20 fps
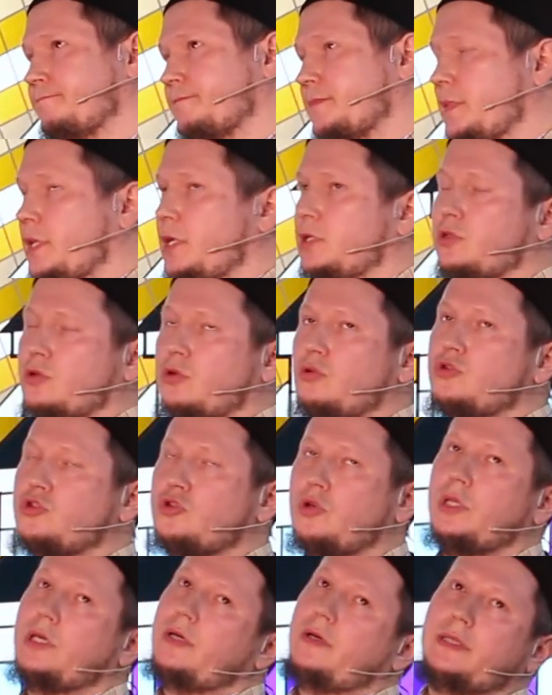некоторые
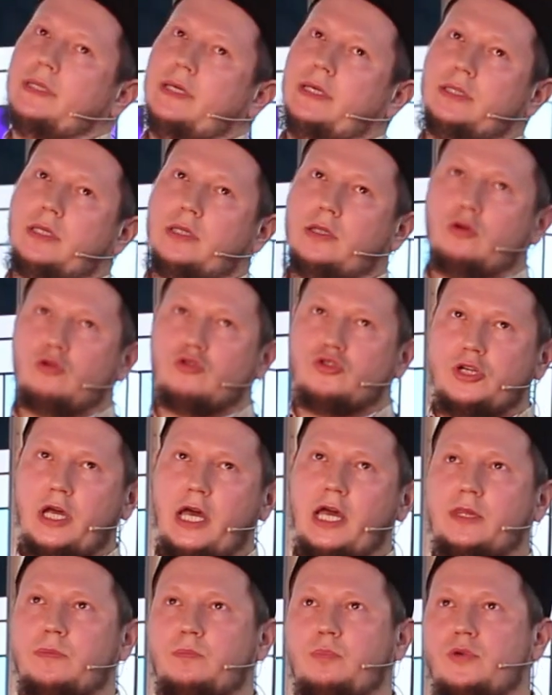ученые говорят, это
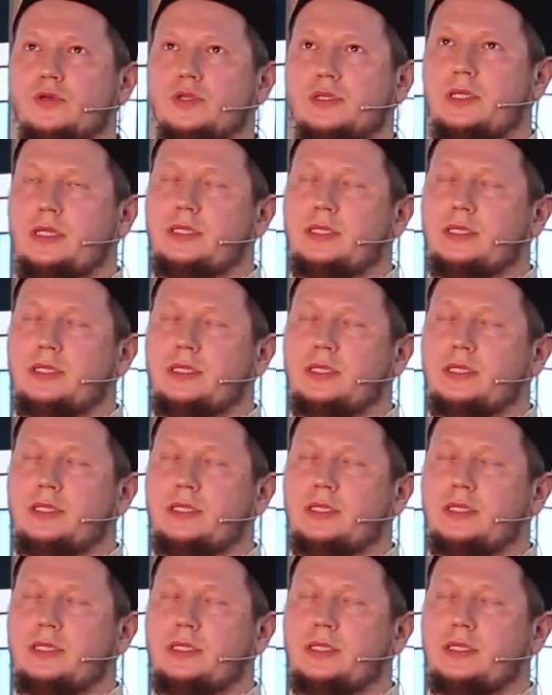нарушает пост,